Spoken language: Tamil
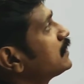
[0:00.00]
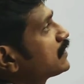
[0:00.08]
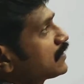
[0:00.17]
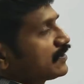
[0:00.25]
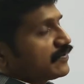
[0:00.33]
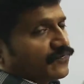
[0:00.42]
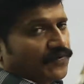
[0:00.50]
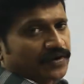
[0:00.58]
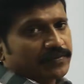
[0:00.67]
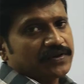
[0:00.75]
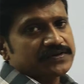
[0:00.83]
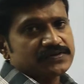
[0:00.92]
நிறைய
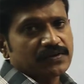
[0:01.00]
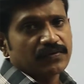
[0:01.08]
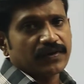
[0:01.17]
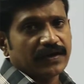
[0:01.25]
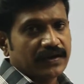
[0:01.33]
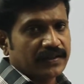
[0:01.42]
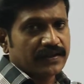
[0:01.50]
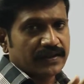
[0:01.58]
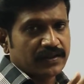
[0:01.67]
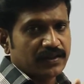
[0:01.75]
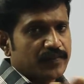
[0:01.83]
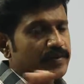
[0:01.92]
ஃபார்முலா சொல்லுவாங்க
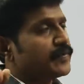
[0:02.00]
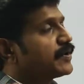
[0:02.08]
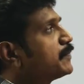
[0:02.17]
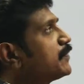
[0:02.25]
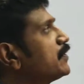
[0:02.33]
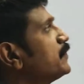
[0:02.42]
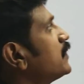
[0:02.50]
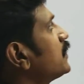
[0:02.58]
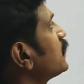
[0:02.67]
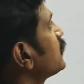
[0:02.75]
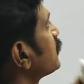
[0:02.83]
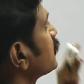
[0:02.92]
அதெல்லாம் எதுவுமே மனப்பாடம்
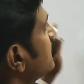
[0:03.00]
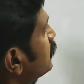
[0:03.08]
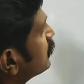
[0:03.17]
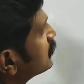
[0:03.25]
பண்ணாதீங்க